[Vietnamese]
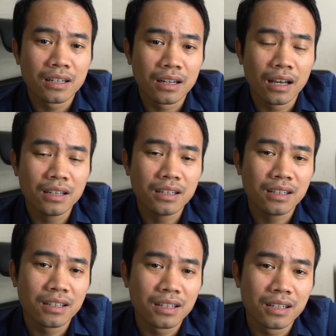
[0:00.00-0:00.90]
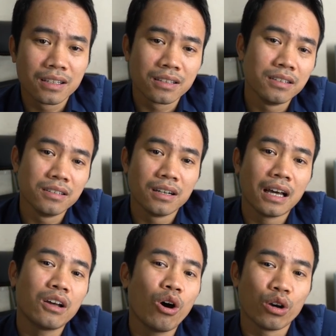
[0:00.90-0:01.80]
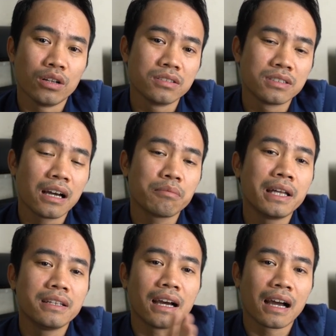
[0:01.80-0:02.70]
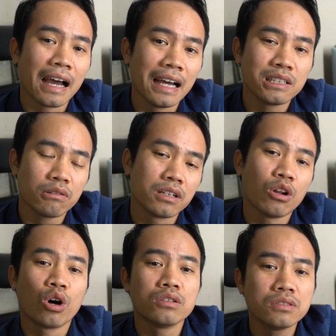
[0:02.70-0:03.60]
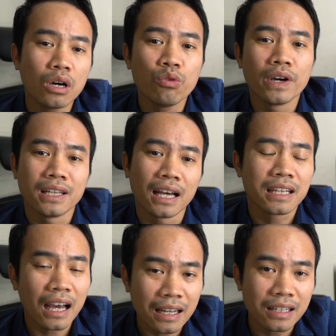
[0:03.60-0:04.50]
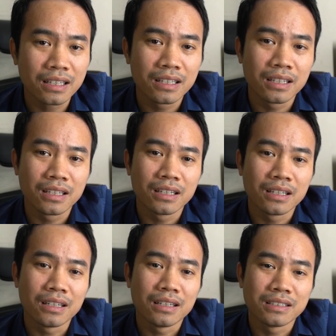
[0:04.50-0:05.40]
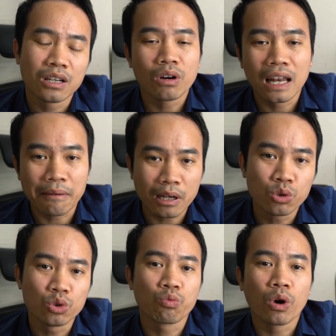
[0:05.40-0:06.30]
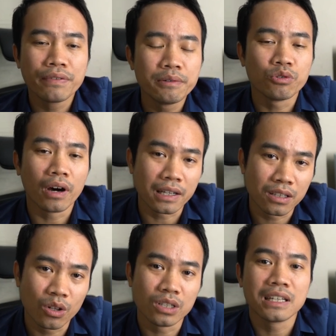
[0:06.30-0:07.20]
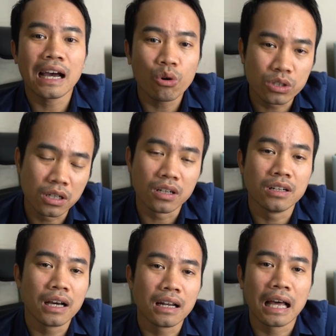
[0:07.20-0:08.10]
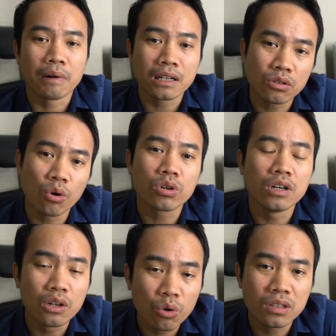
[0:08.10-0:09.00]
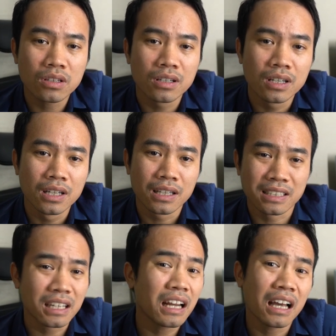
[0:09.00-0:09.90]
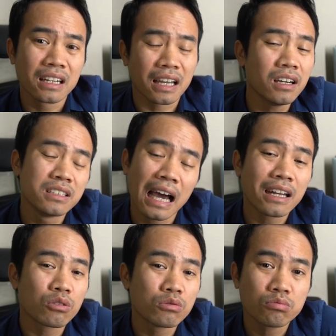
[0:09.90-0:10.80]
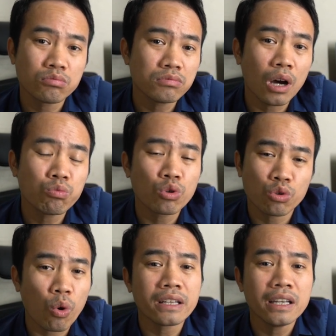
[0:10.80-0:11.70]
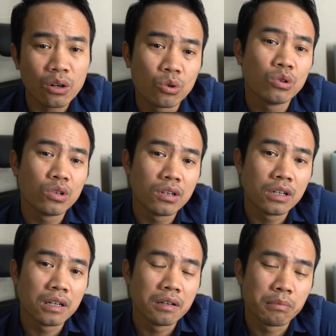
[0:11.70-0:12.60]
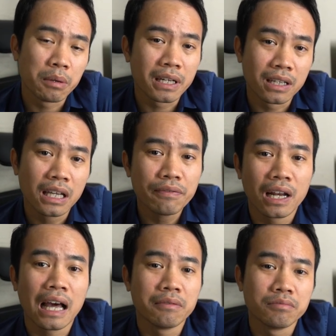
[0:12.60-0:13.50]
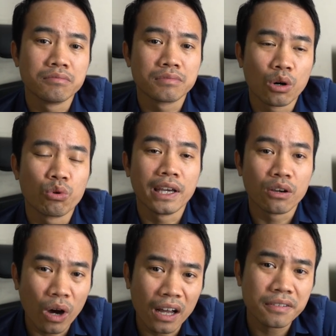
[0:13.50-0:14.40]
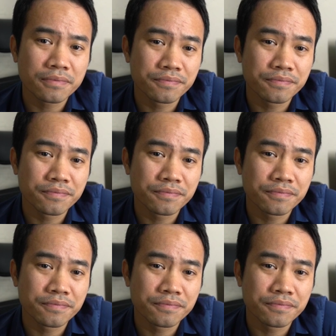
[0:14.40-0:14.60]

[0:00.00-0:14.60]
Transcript: đấy từ ăn hỏi sang bên nhà gái xong lại đón dâu về nhà trai xong rồi làm các thủ tục quay phim chụp ảnh lại ra hội trường làm ăn cỗ cưới luôn thành ra là cái thời gian nó cũng không có quá nhiều mà mình cần thiết phải làm cầu kỳ quá